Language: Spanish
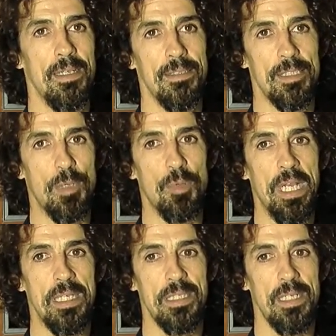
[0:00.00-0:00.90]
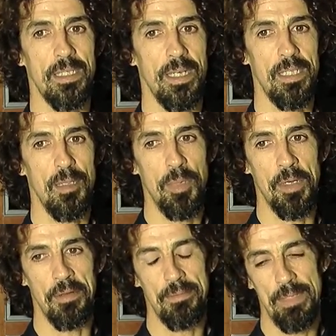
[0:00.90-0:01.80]
se podría decir que triste,
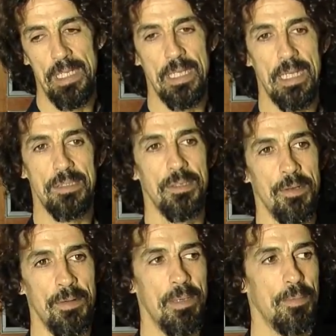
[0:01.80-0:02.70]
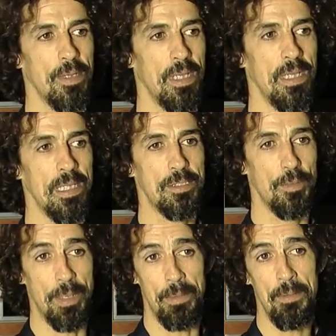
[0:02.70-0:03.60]
pero en este caso no lo es porque él
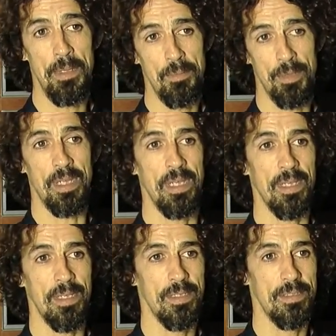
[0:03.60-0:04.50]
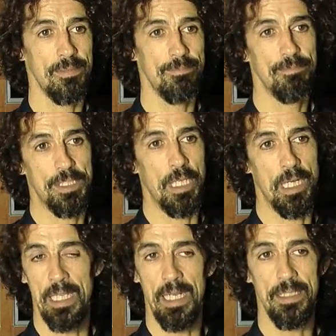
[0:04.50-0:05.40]
sobrevive y porque
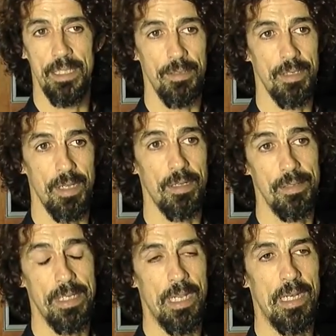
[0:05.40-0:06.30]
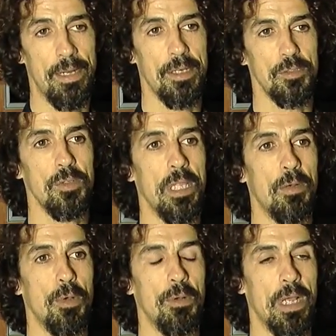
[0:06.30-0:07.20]
siguen adelante, ¿no? que es el resultado
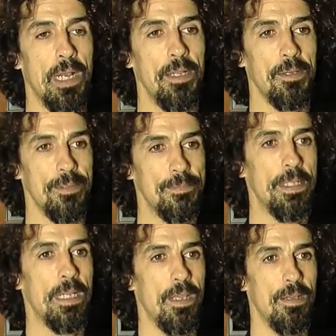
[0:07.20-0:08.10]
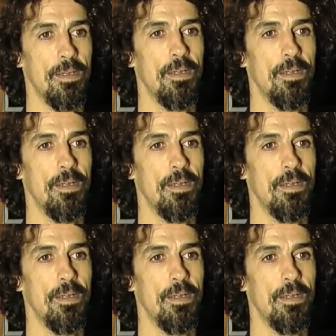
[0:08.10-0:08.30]
del pueblo canario, diría yo.